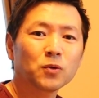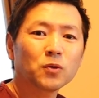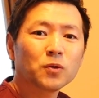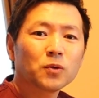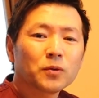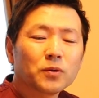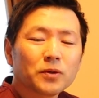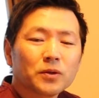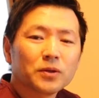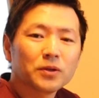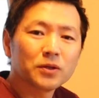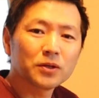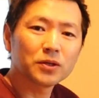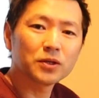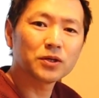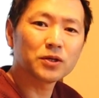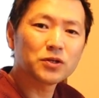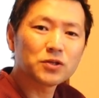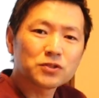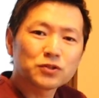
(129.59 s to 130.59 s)
こ
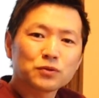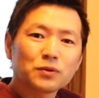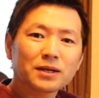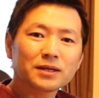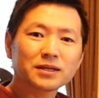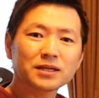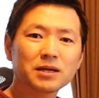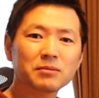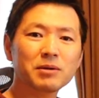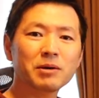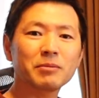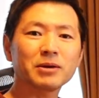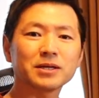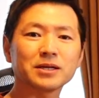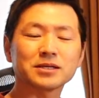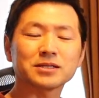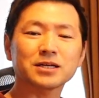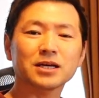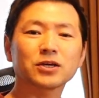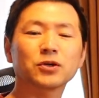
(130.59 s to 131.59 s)
う座ったまま
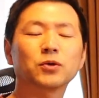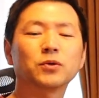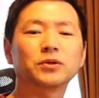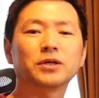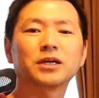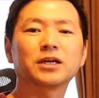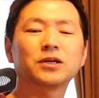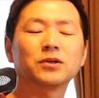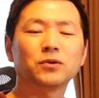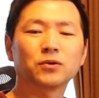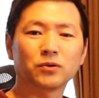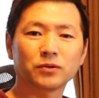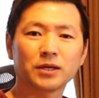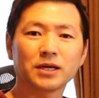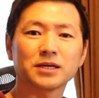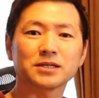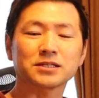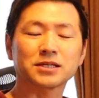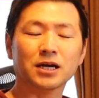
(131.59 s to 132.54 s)
で作業できるので、